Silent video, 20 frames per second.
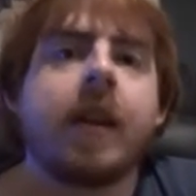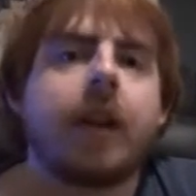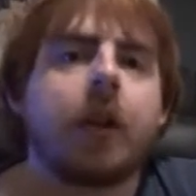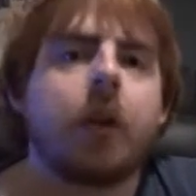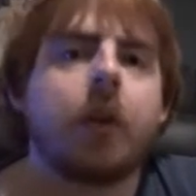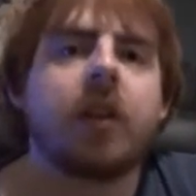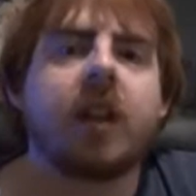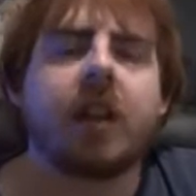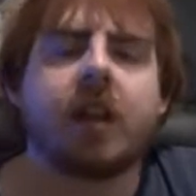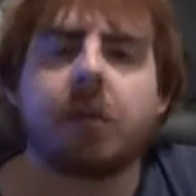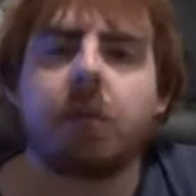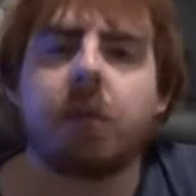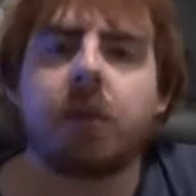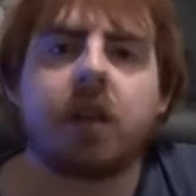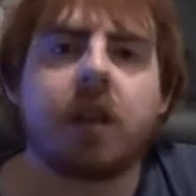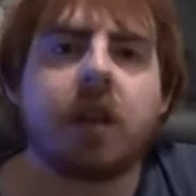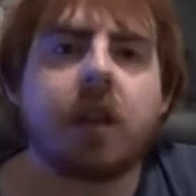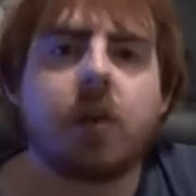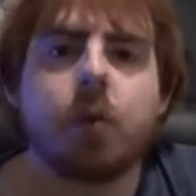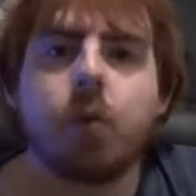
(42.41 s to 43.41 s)
und das muss
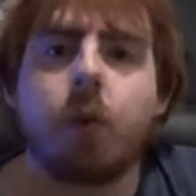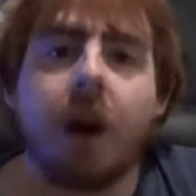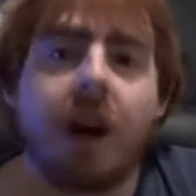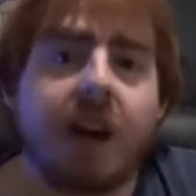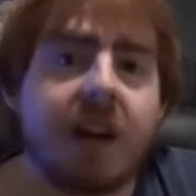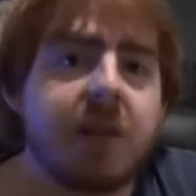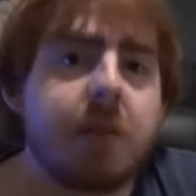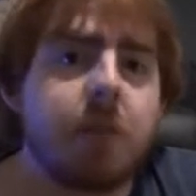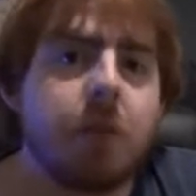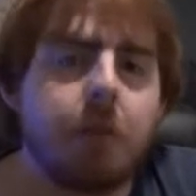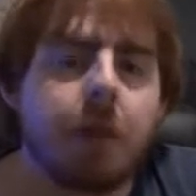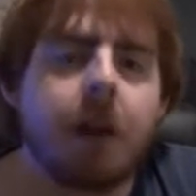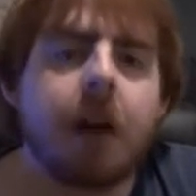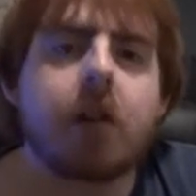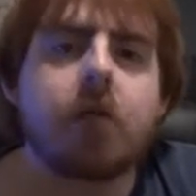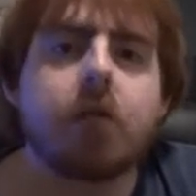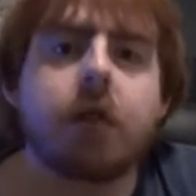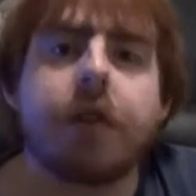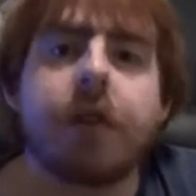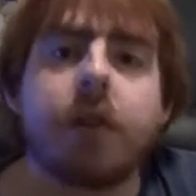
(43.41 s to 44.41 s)
nicht nur Anime Manga
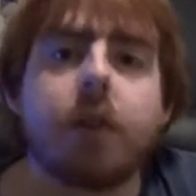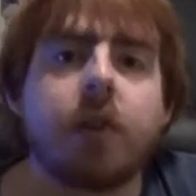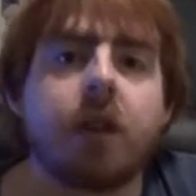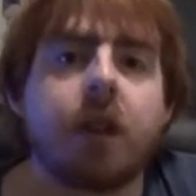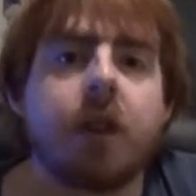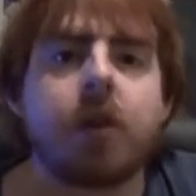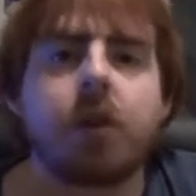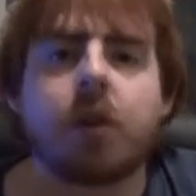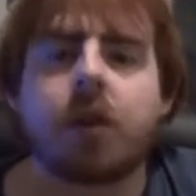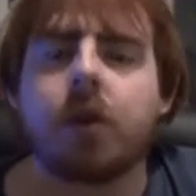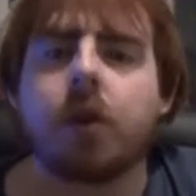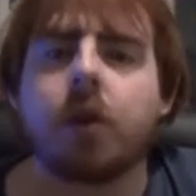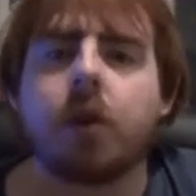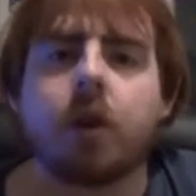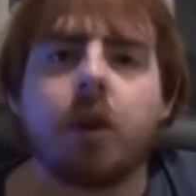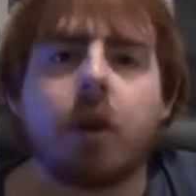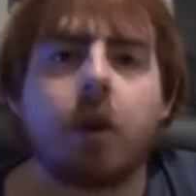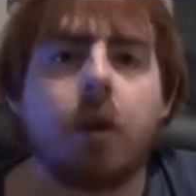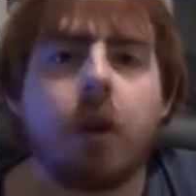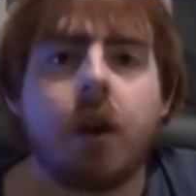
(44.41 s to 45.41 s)
Reviews sein, sondern können
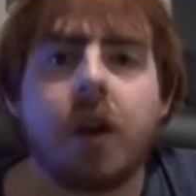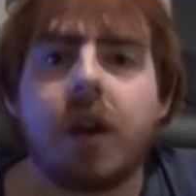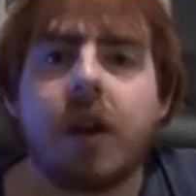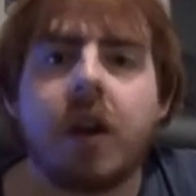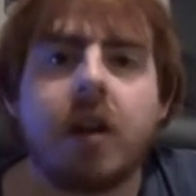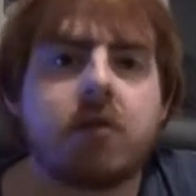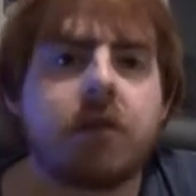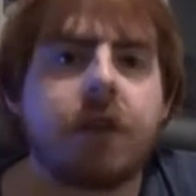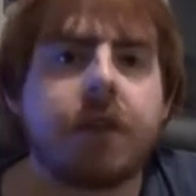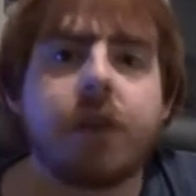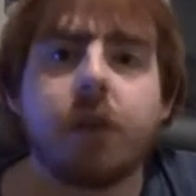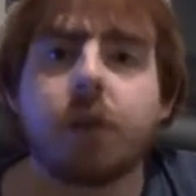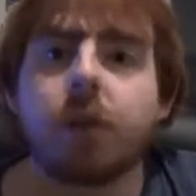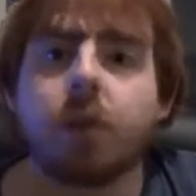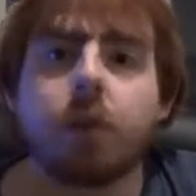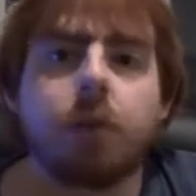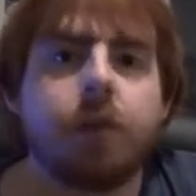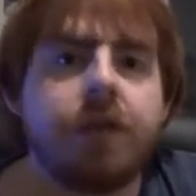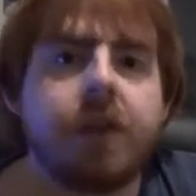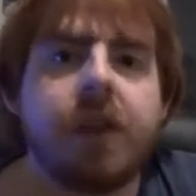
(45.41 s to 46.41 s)
auch Reviews zu
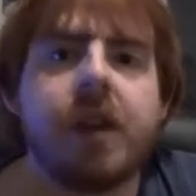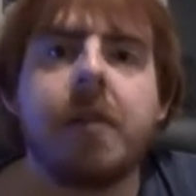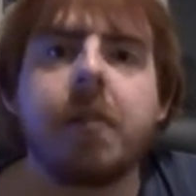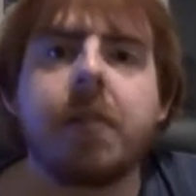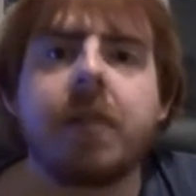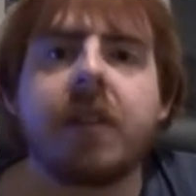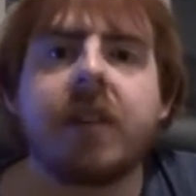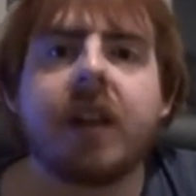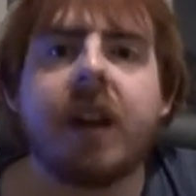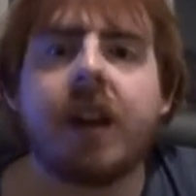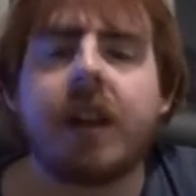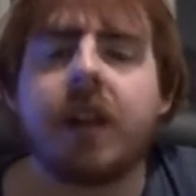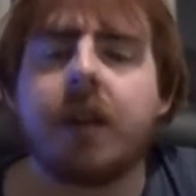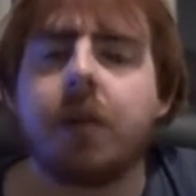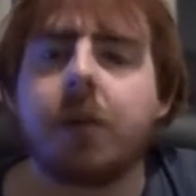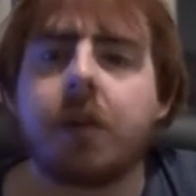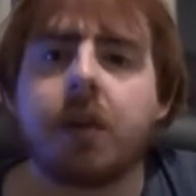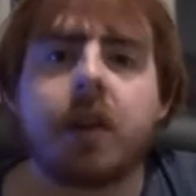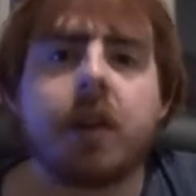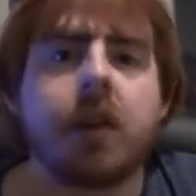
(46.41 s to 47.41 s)
Filmen sein
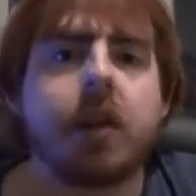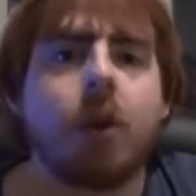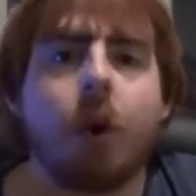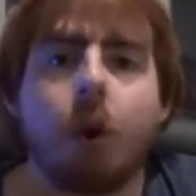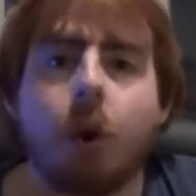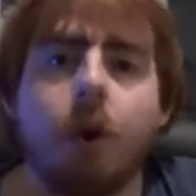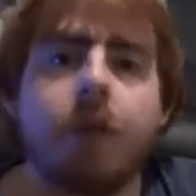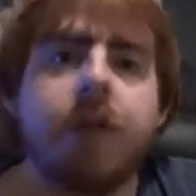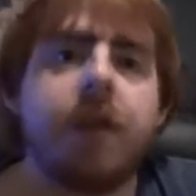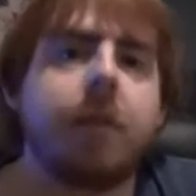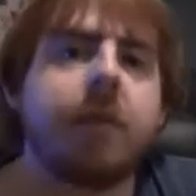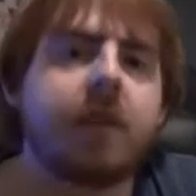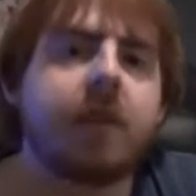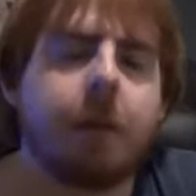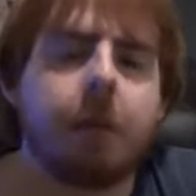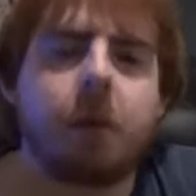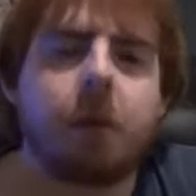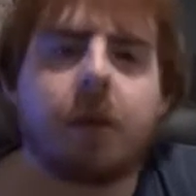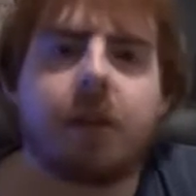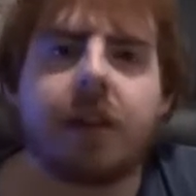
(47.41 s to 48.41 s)
oder die
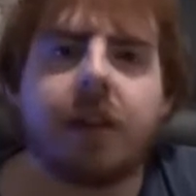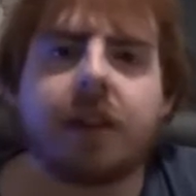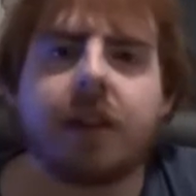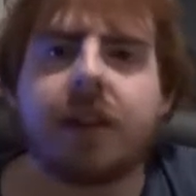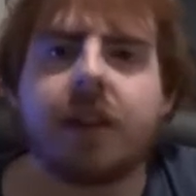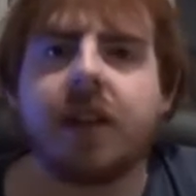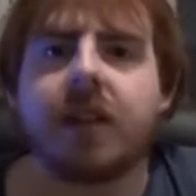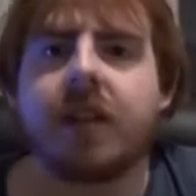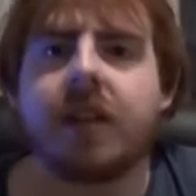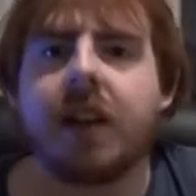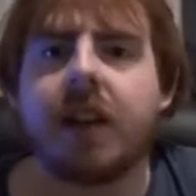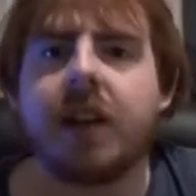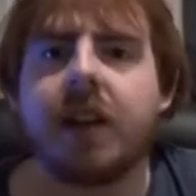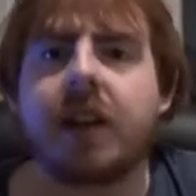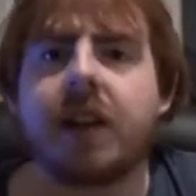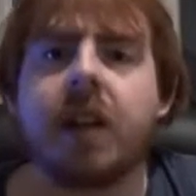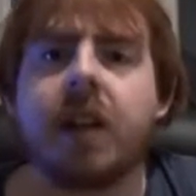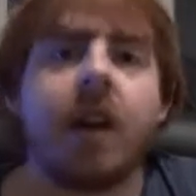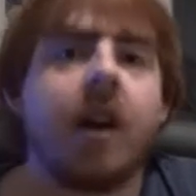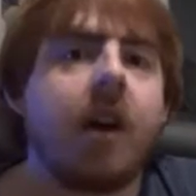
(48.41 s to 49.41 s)
Horrorfilmsammlung wird
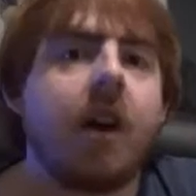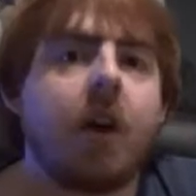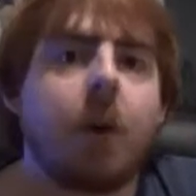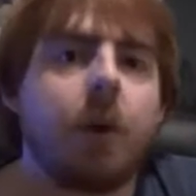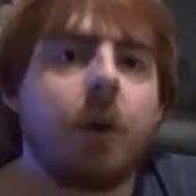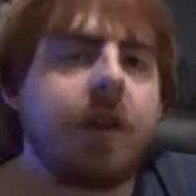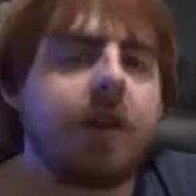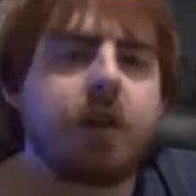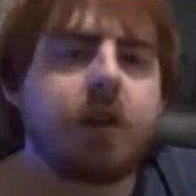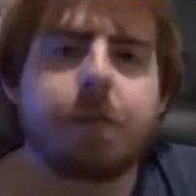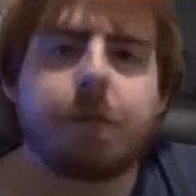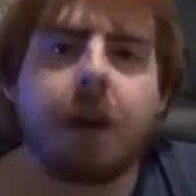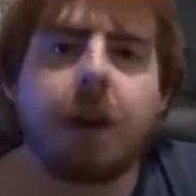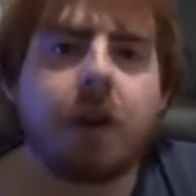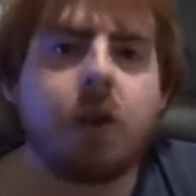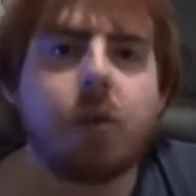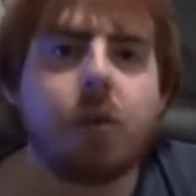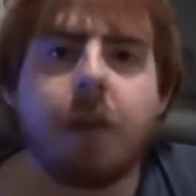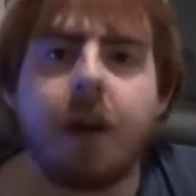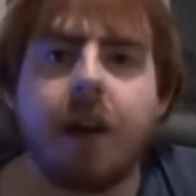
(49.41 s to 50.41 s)
gezeigt oder wir sprechen
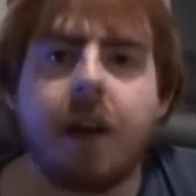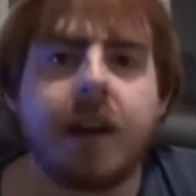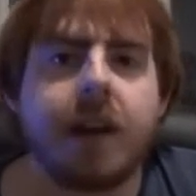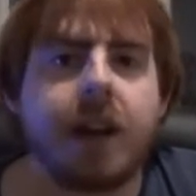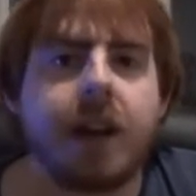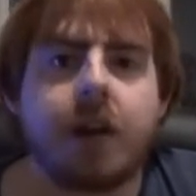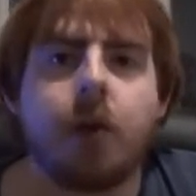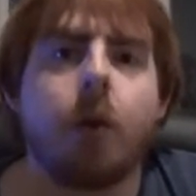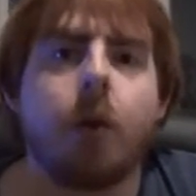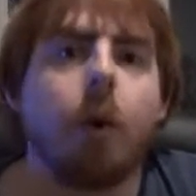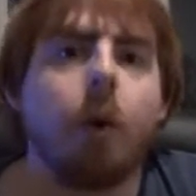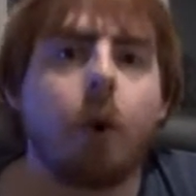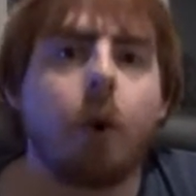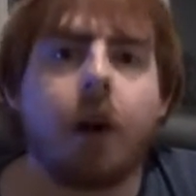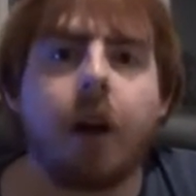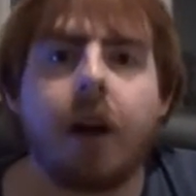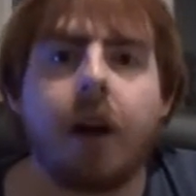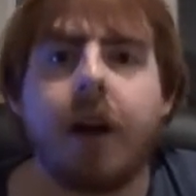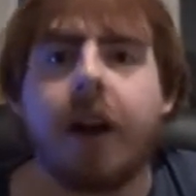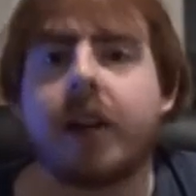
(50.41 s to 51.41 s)
über irgendeinen
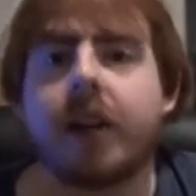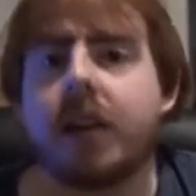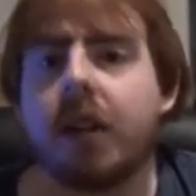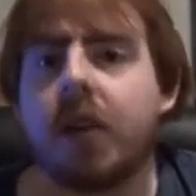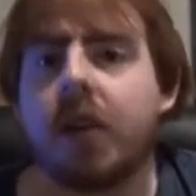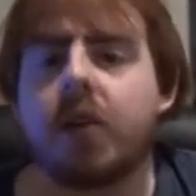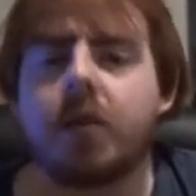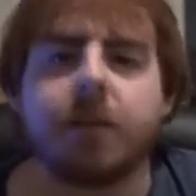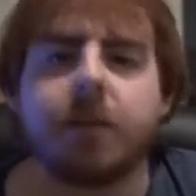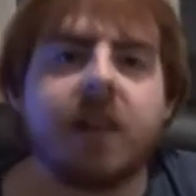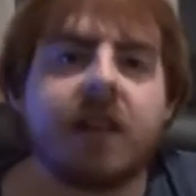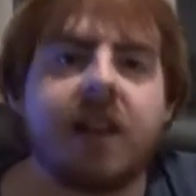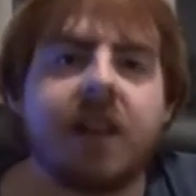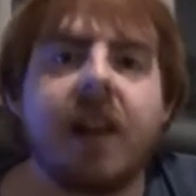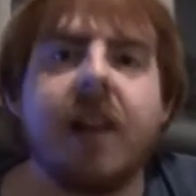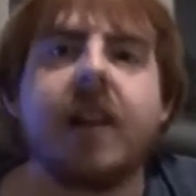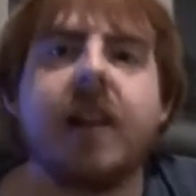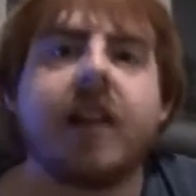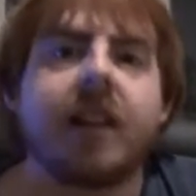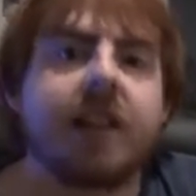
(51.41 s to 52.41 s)
Horrorcharakter
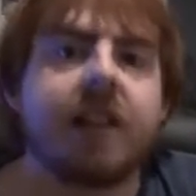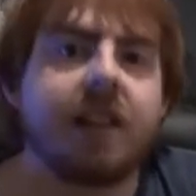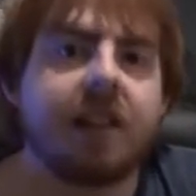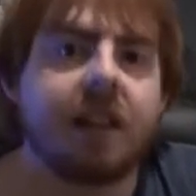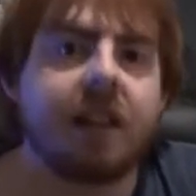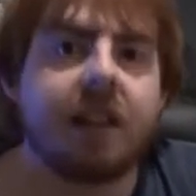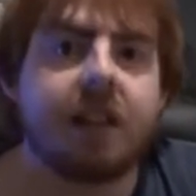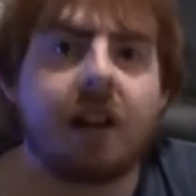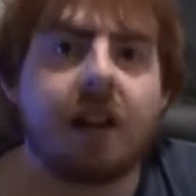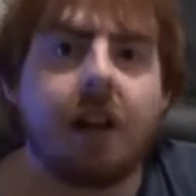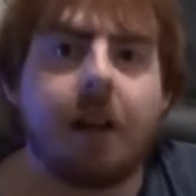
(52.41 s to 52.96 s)
speziell etc.